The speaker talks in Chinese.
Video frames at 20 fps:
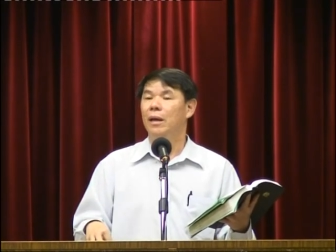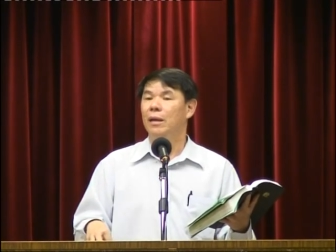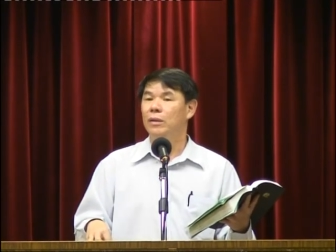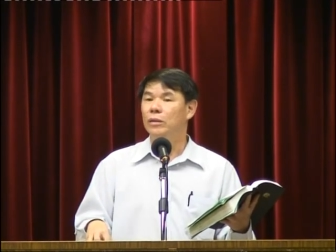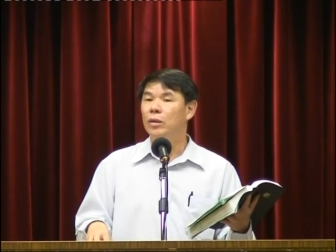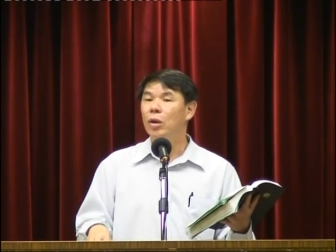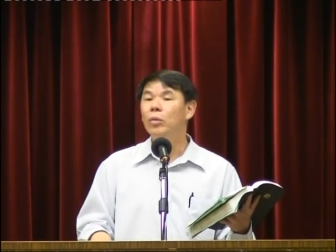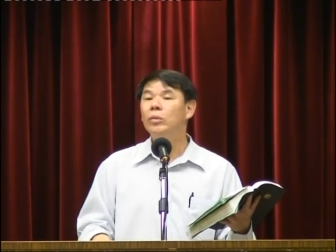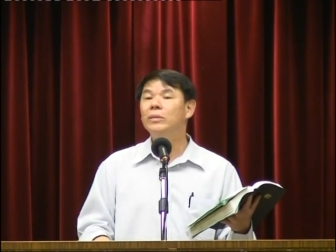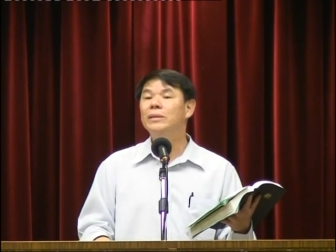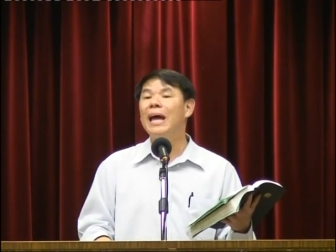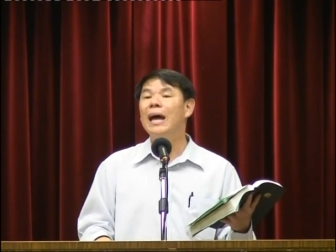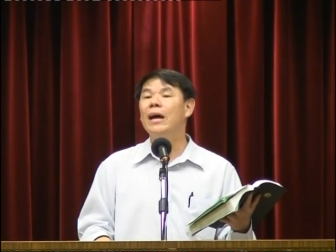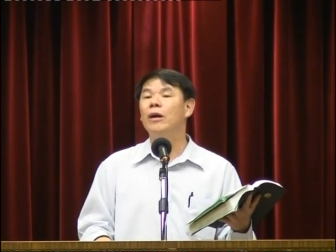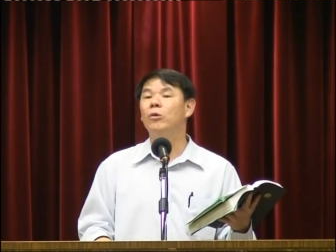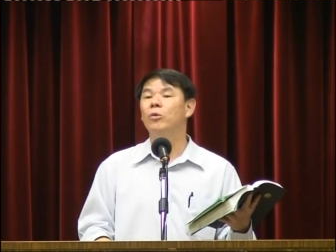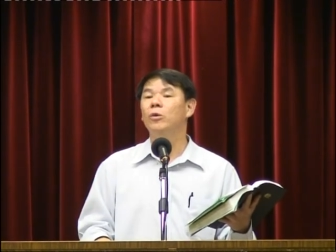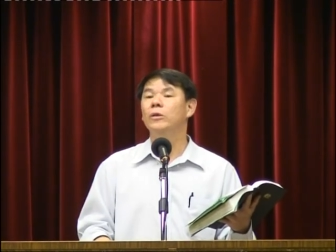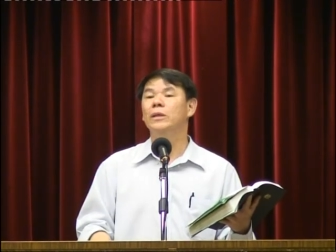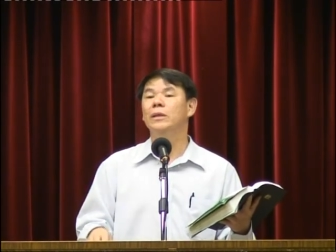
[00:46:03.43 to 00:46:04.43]
犹大
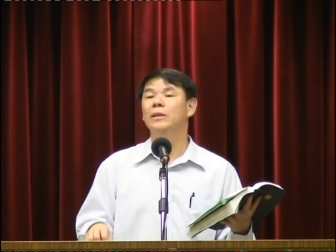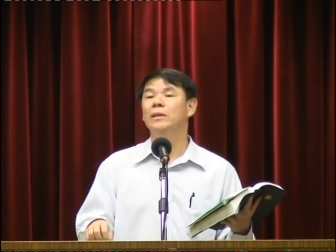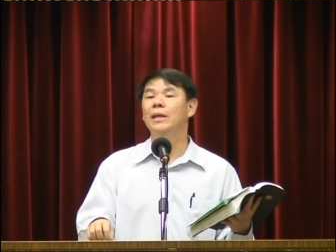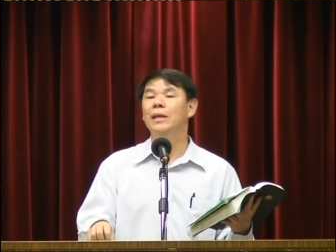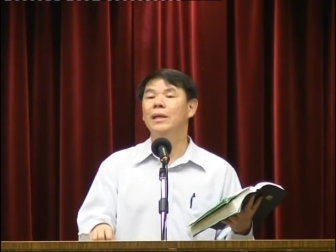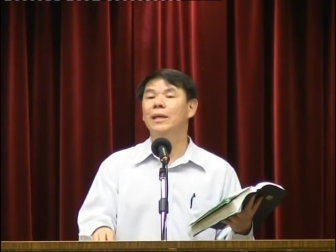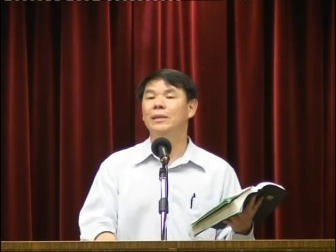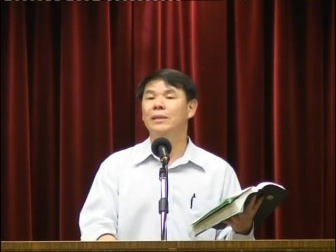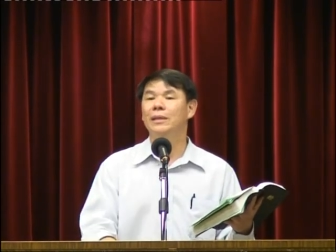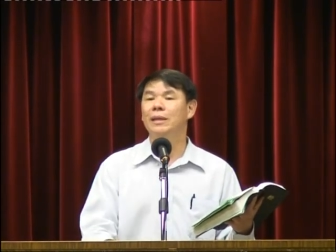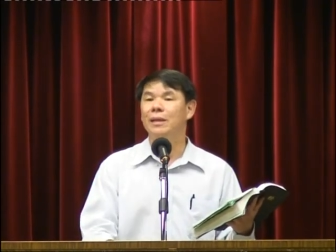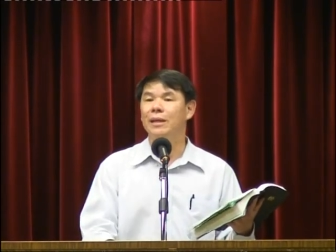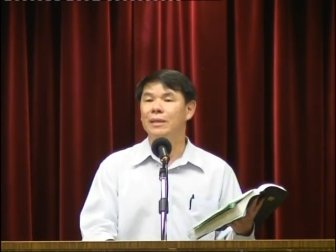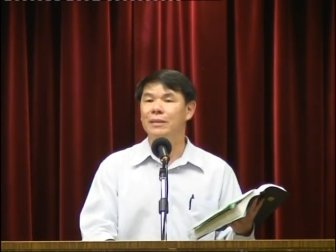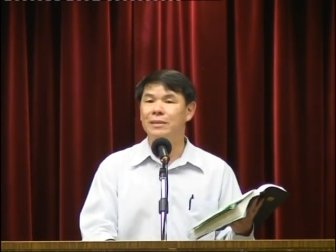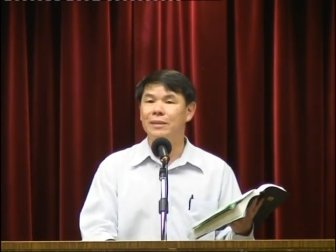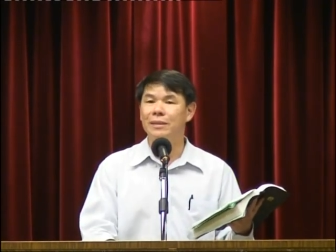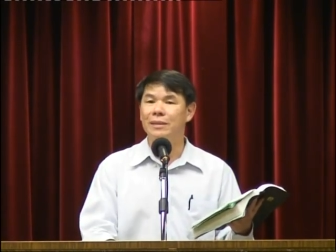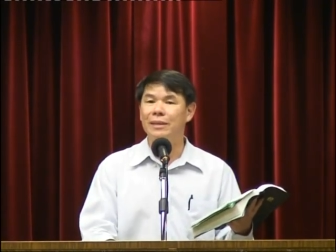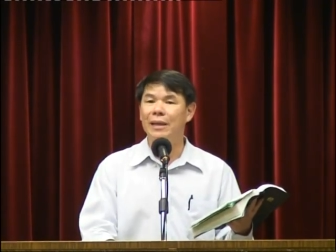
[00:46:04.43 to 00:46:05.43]
国的第一个敌
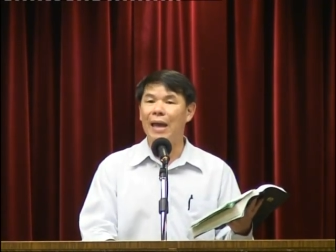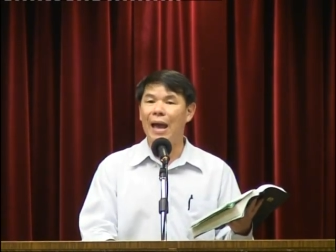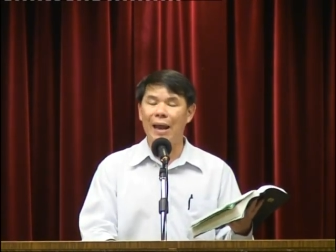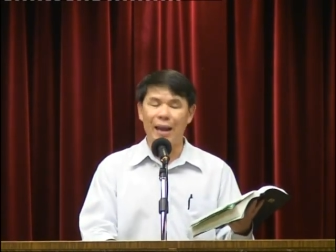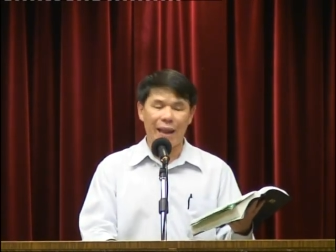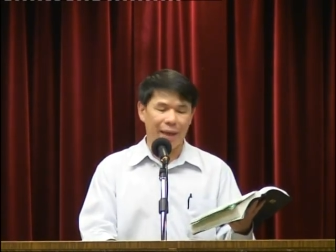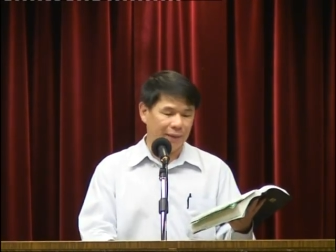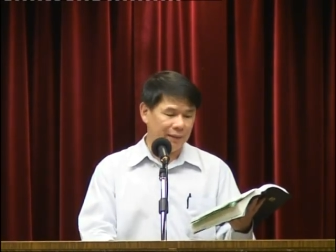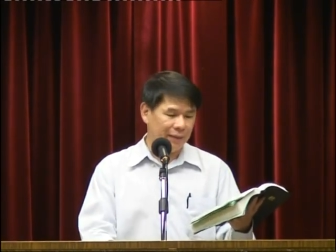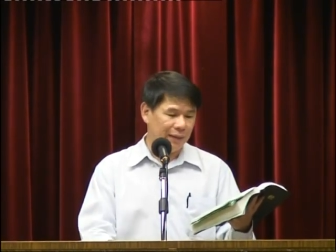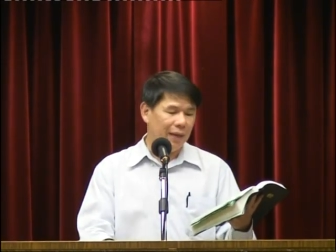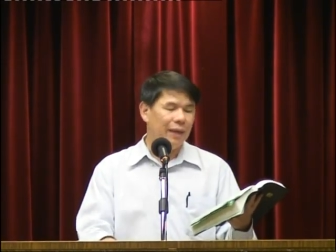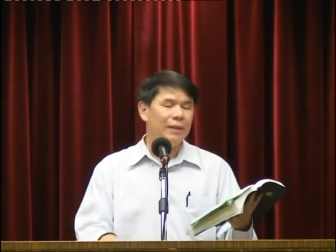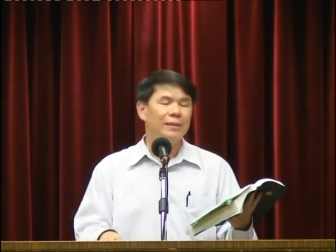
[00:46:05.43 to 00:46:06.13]
人是亚兰，